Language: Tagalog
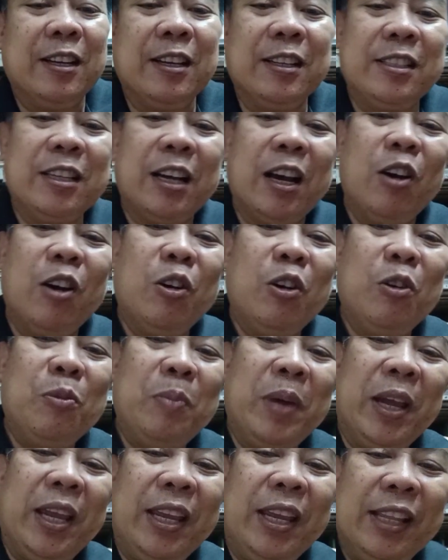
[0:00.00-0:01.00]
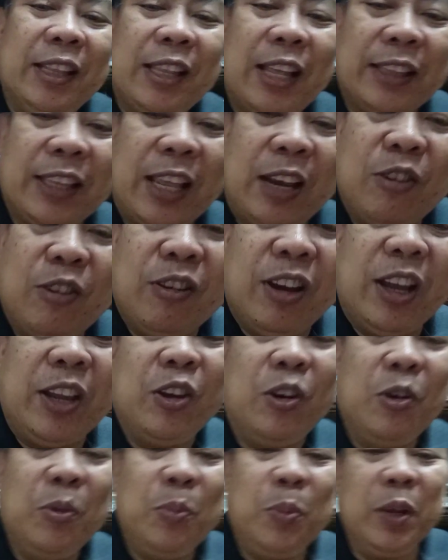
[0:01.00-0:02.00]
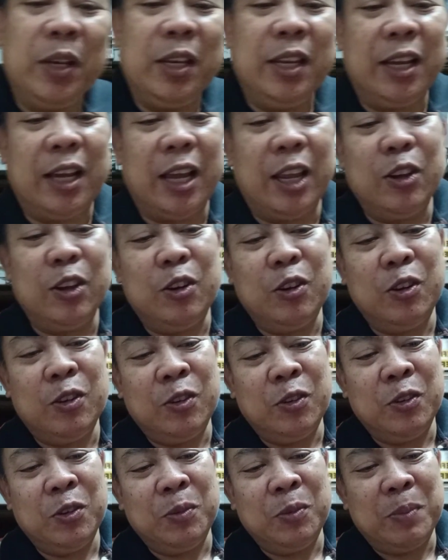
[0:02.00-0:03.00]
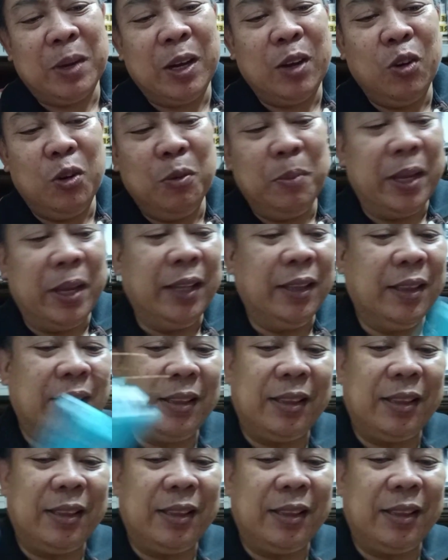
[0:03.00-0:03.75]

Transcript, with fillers: Tsaka kung may itatanong kayo, pwede kayong mag-comment